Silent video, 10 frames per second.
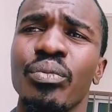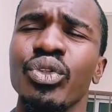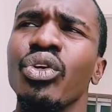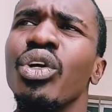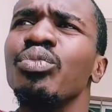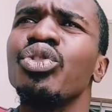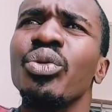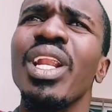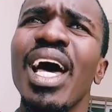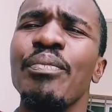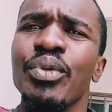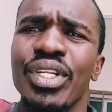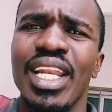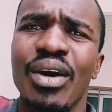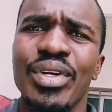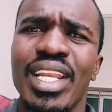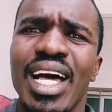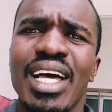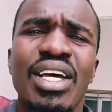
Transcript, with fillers: Donc, comme nous sommes là, et puis on est là, on est là,